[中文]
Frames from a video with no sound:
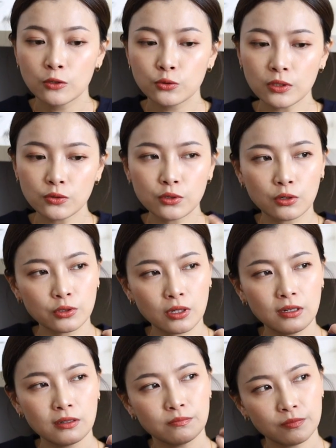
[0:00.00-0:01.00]
所以就有时
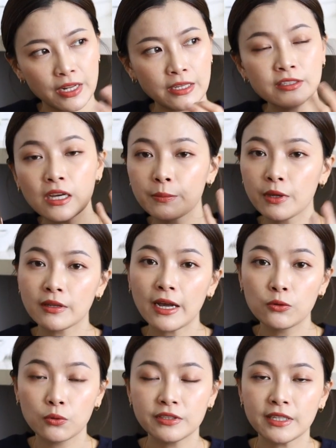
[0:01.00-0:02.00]
候脸上没有
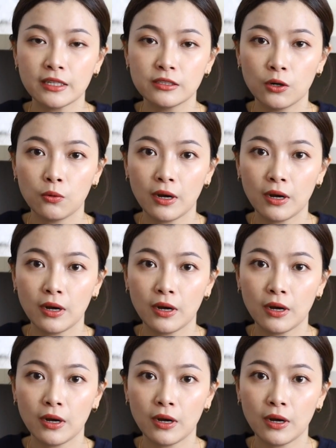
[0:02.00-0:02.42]
太多瑕疵的